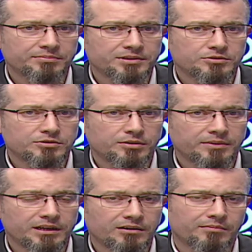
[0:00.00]
apnées du
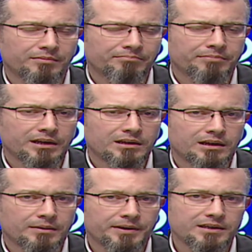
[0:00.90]
sommeil, alors
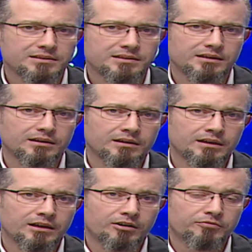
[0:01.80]
après, c'est
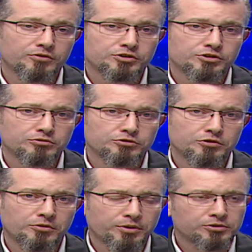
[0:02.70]
en fonction du
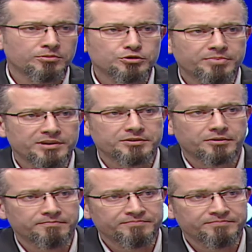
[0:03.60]
comportement du patient.